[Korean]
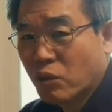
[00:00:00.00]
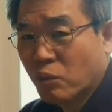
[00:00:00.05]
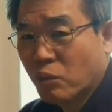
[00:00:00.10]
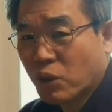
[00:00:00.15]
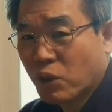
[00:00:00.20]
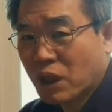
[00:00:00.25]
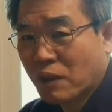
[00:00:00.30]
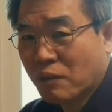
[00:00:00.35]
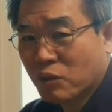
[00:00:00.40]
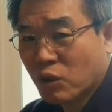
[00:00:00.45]

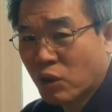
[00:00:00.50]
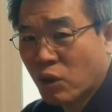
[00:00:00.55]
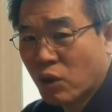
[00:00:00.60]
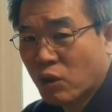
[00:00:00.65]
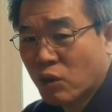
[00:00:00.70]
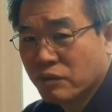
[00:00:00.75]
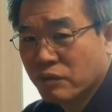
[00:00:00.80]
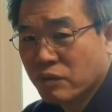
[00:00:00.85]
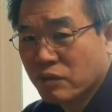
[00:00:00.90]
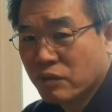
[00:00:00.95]

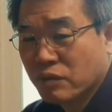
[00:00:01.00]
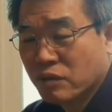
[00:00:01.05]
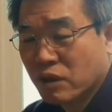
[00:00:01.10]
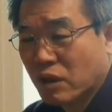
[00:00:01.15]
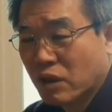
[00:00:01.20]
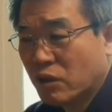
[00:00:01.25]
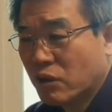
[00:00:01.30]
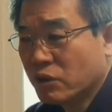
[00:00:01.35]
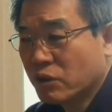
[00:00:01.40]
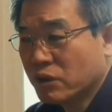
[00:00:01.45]
무엇보다도
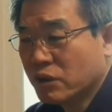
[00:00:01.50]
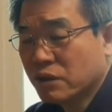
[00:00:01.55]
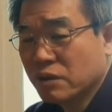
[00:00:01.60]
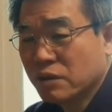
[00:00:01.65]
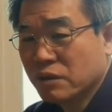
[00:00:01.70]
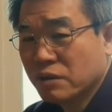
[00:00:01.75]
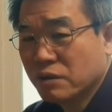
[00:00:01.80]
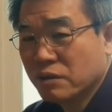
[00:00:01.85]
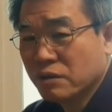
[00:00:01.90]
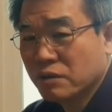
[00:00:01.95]

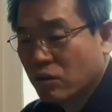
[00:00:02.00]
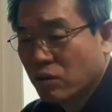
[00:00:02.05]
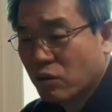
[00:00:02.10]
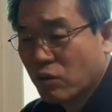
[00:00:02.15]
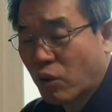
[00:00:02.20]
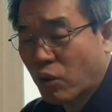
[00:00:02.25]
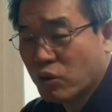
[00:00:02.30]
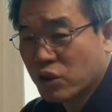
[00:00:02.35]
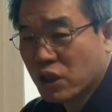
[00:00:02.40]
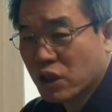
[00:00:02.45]
언론은
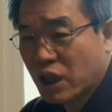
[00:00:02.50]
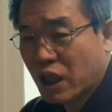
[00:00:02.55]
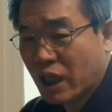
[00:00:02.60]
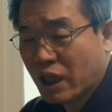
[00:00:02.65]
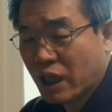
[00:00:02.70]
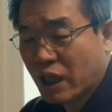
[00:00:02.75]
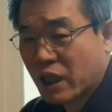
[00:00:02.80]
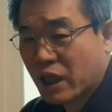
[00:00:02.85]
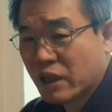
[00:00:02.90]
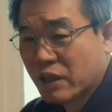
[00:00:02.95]

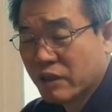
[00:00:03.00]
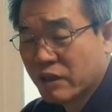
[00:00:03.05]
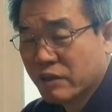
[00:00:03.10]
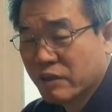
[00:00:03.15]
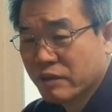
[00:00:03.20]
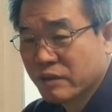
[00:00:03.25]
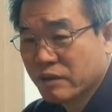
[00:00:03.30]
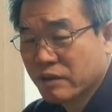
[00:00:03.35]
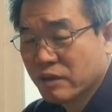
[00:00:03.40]
공정하게